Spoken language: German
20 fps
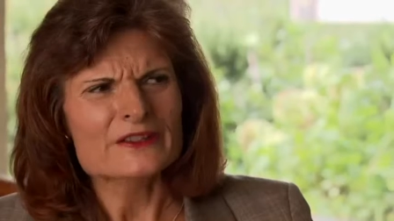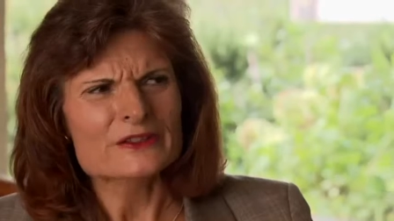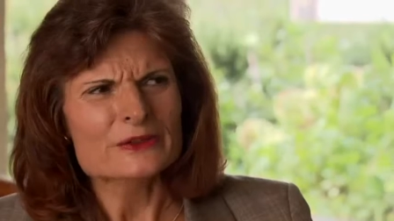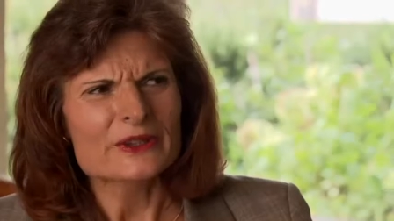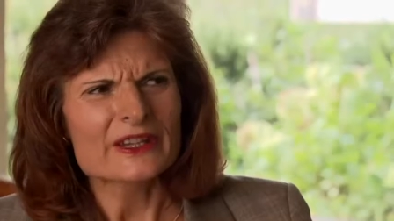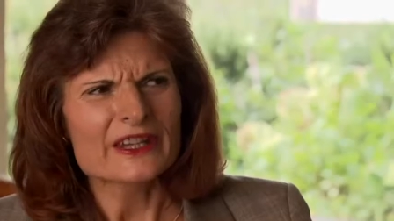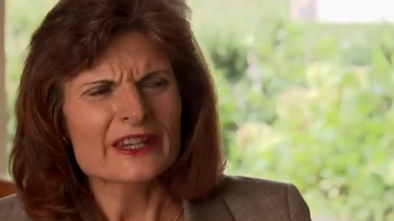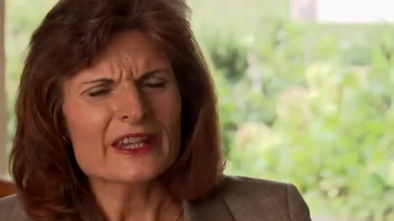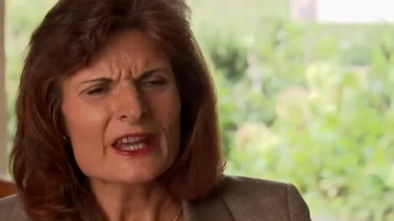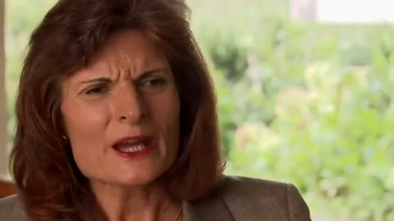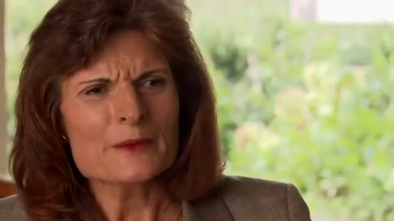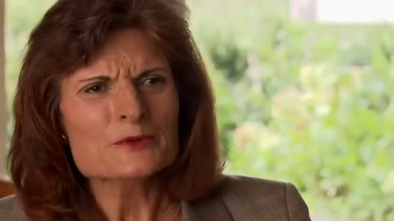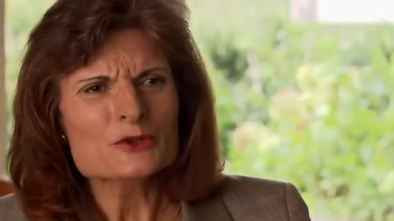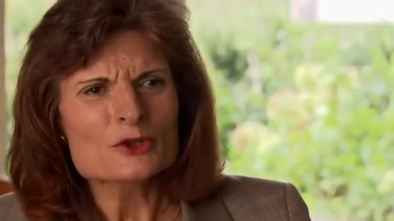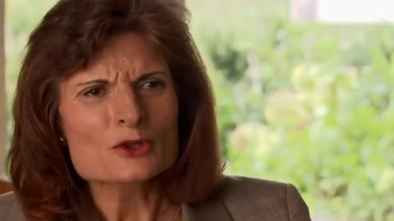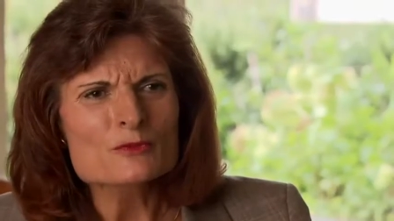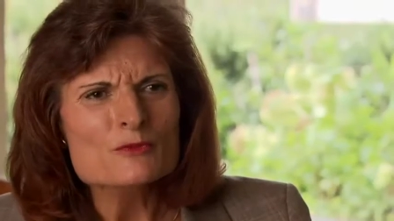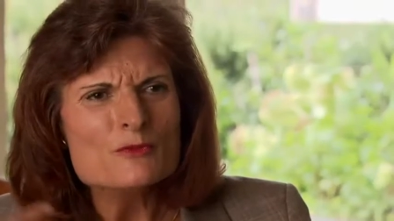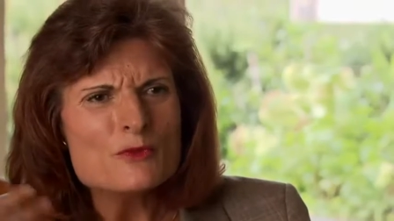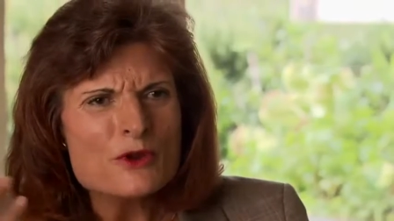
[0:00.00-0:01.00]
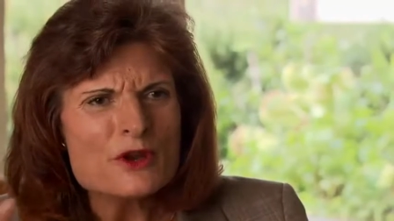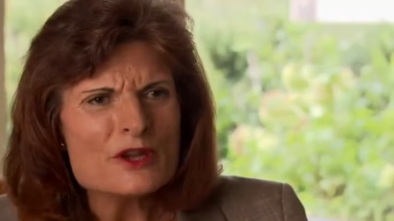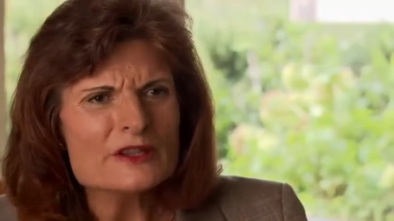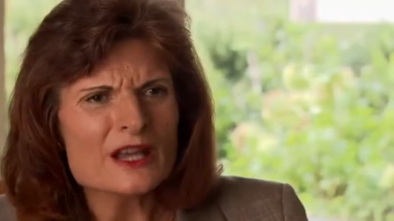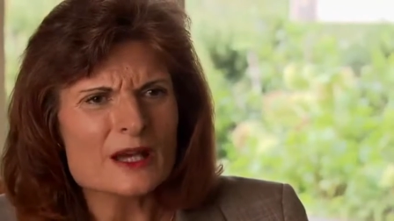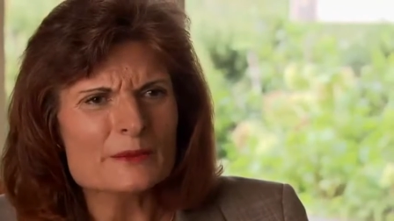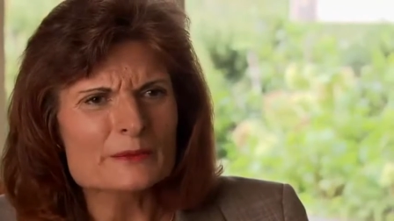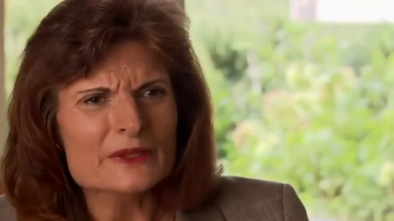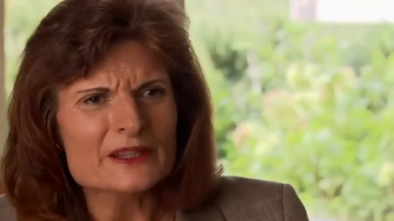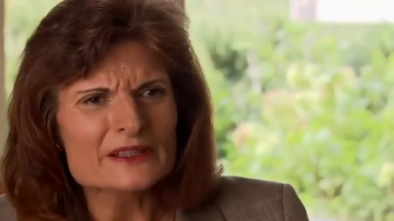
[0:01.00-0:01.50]
Also ich habe schon Mühe
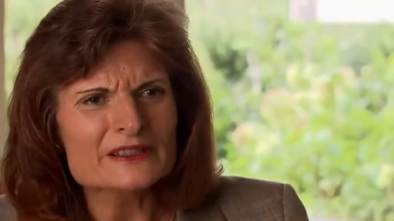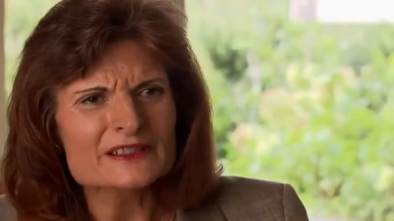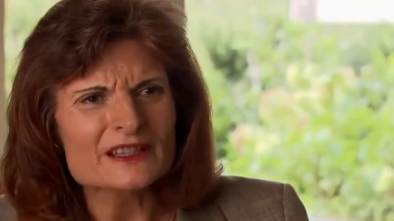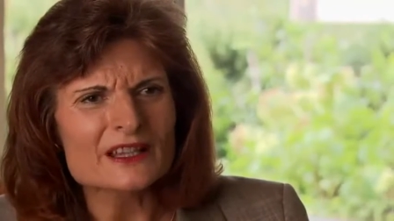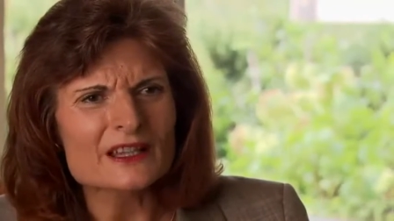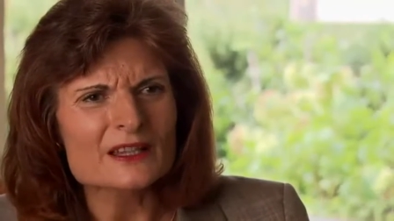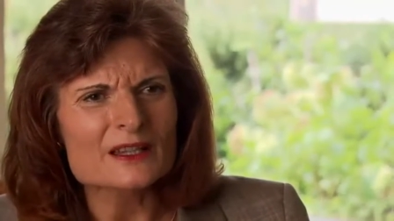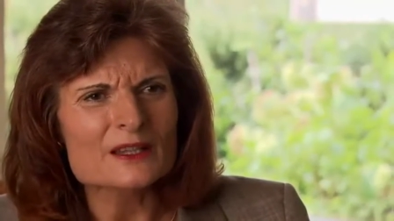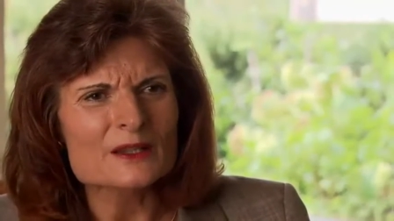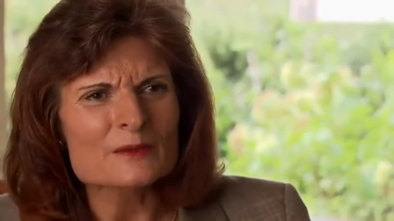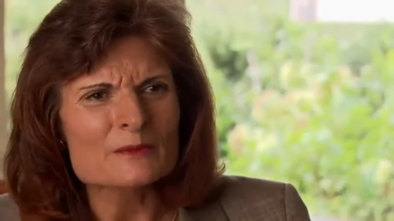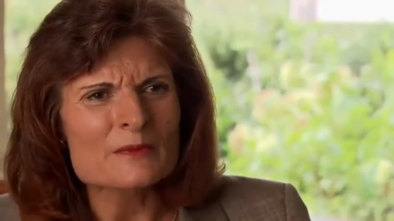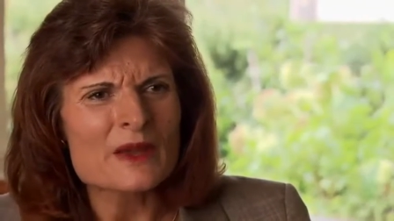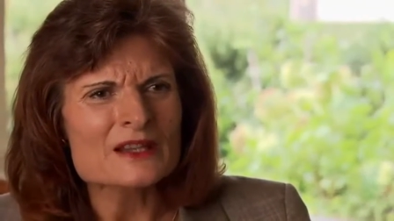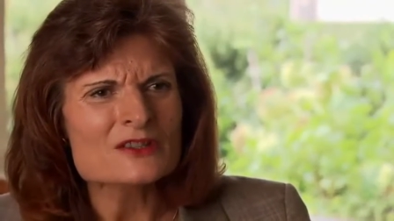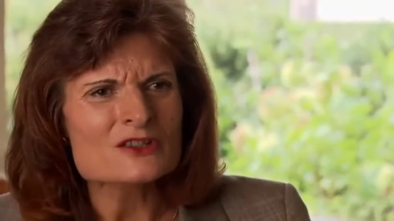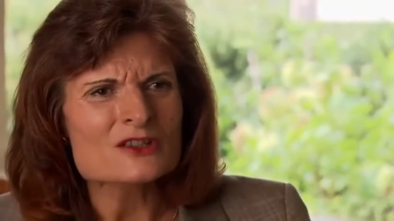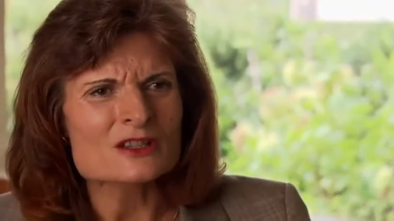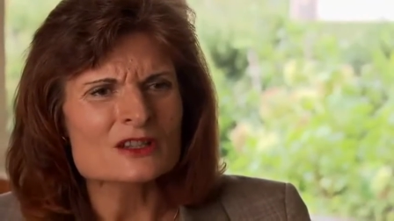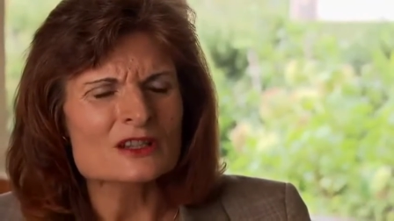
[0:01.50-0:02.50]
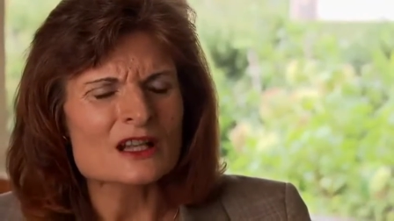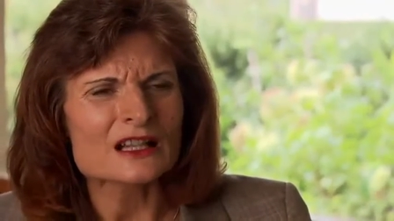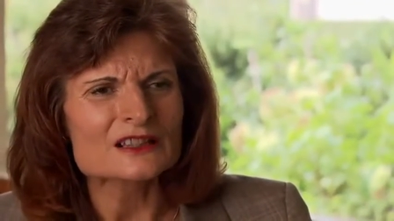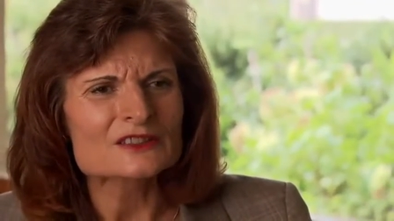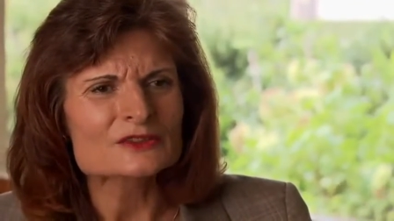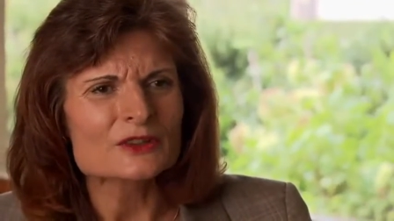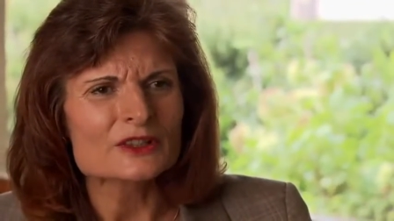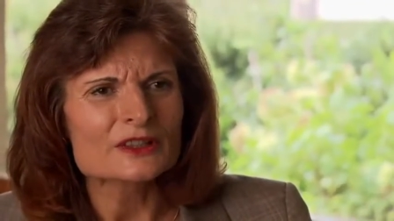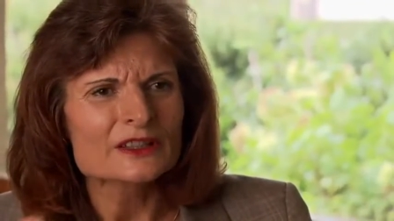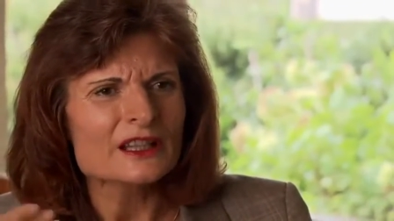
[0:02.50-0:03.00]
damit, äh, Menschen
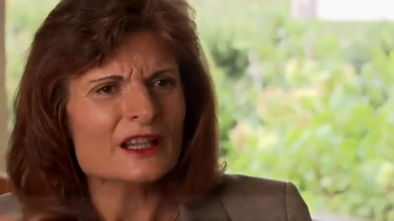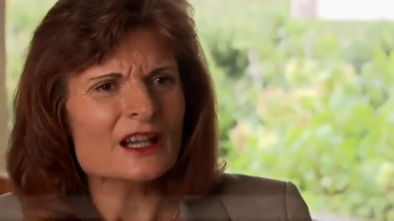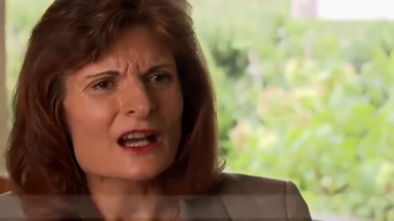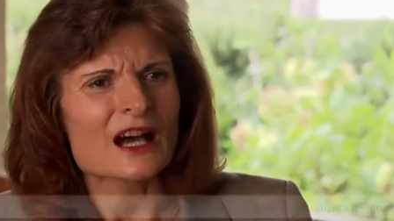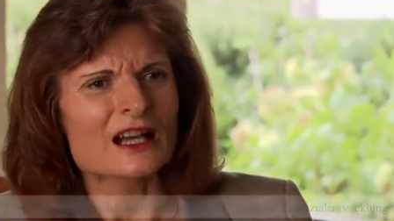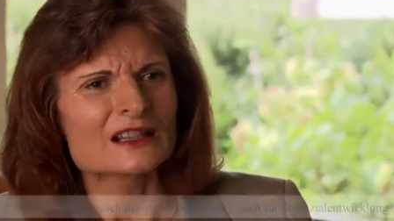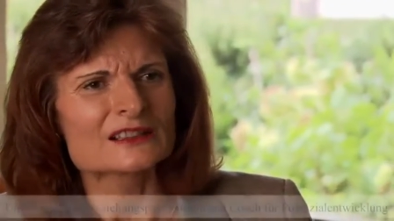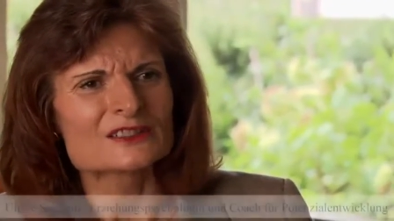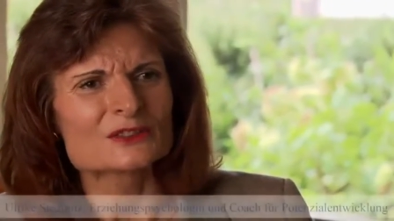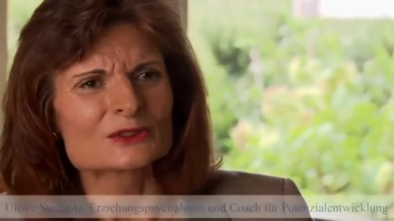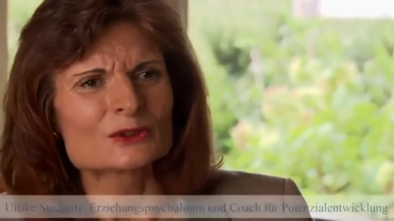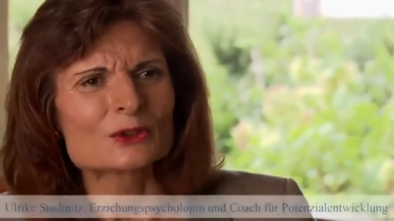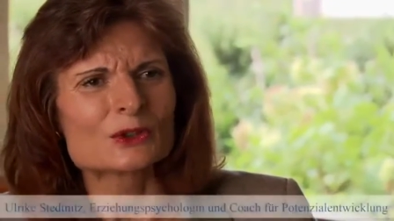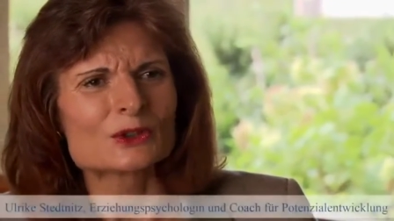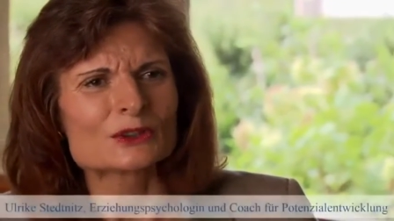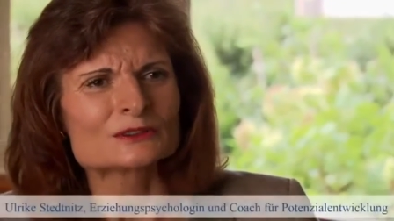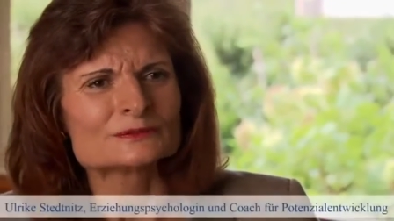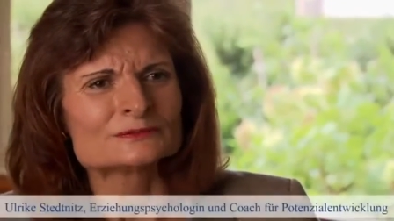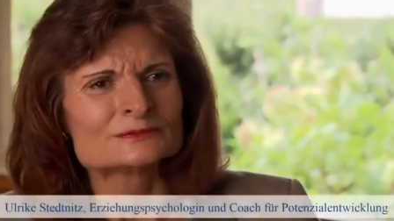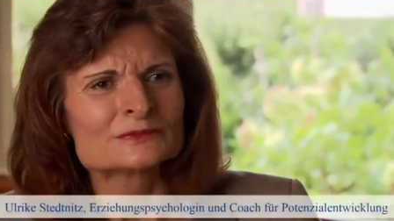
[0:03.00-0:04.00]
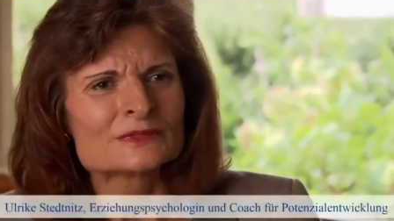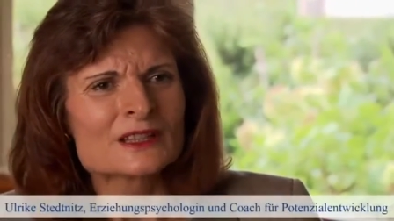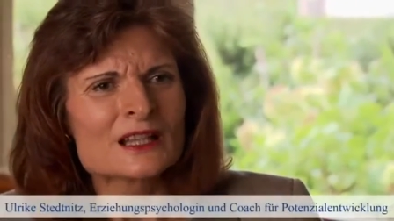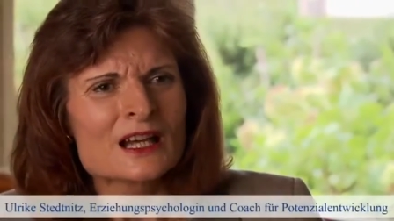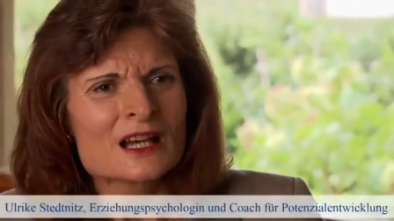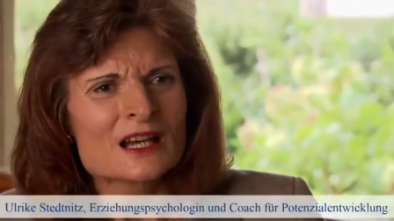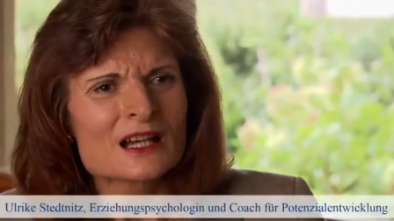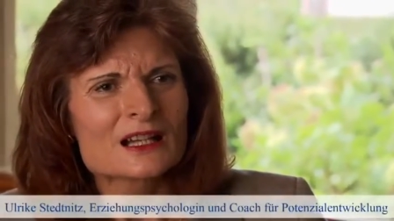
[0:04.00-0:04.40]
als Verlierer anzugucken.